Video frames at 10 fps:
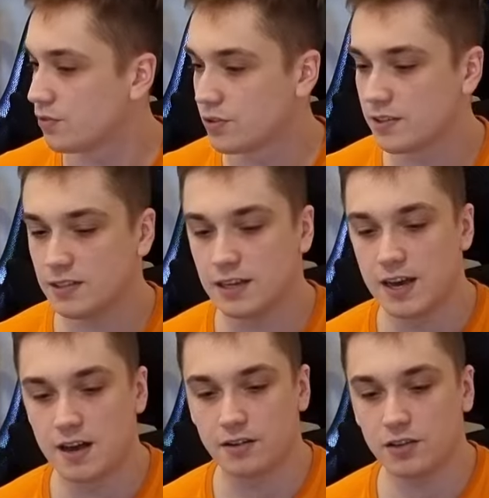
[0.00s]
funkcji
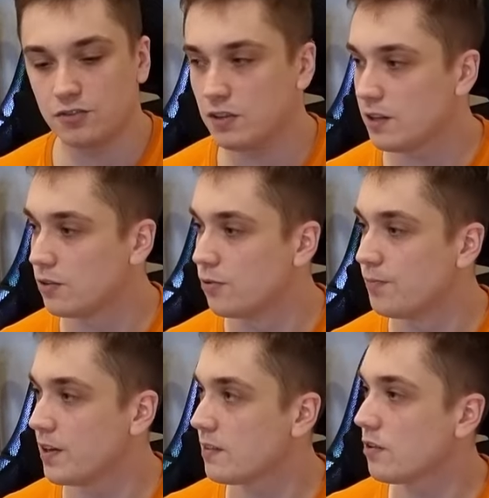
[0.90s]
niż w Lidlu.
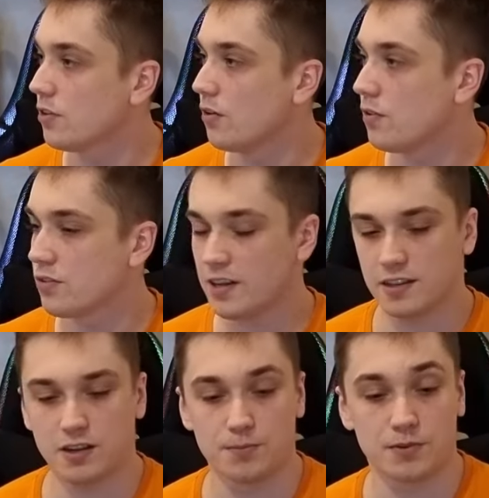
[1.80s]
Jest to nowość,
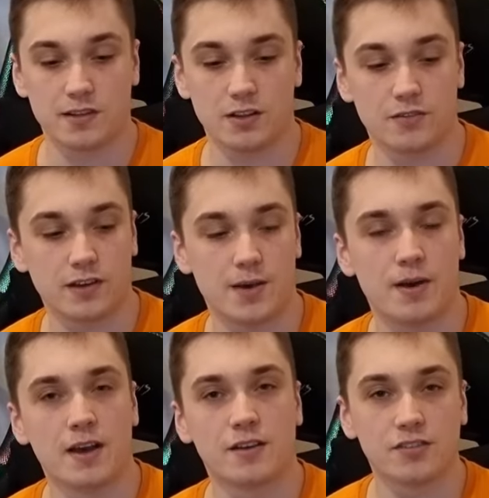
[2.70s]
dlatego
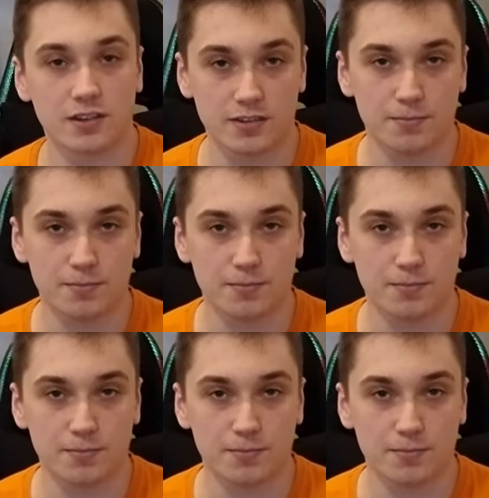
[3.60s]
postanowiłem, że to